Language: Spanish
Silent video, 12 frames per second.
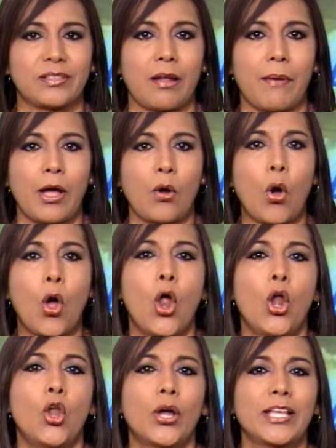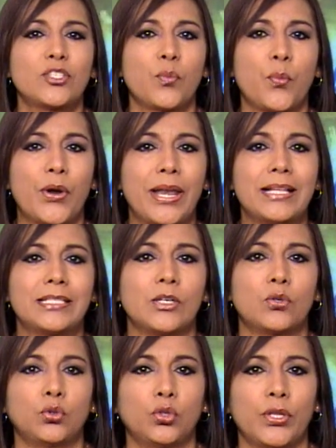de trabajo, lo que supone el
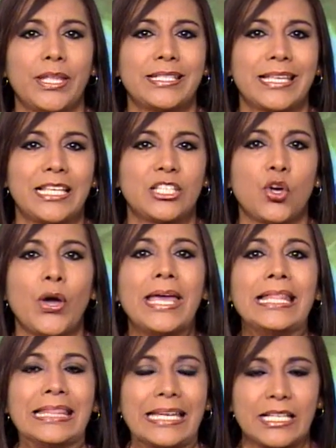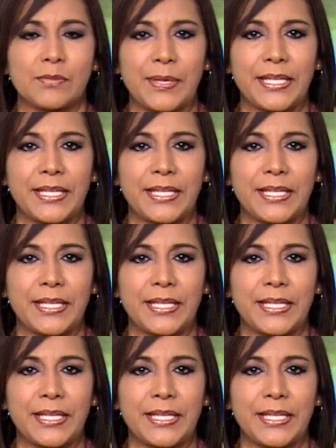segundo descenso en tres